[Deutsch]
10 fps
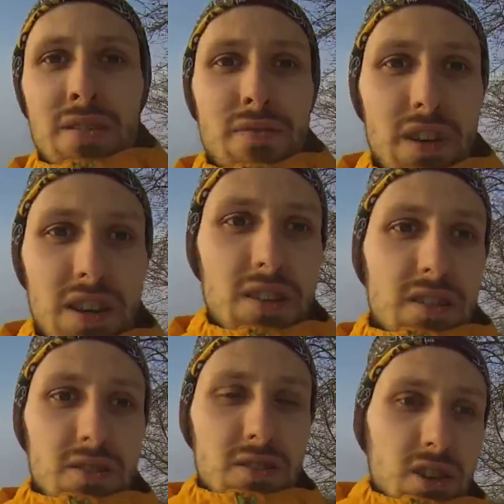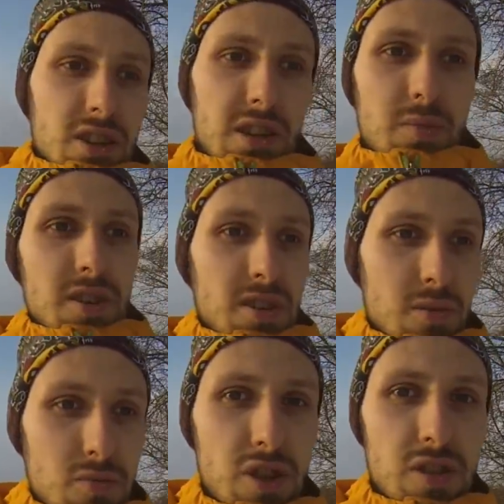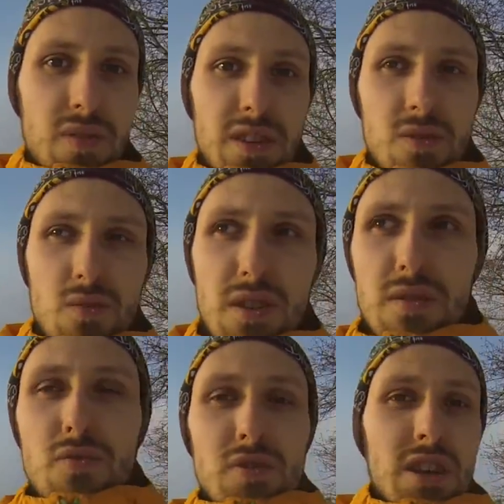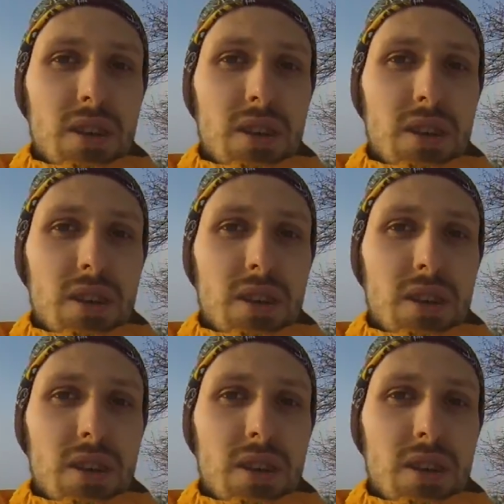Weil, ja, ich habe ja in Schloss Waldersroda gewohnt,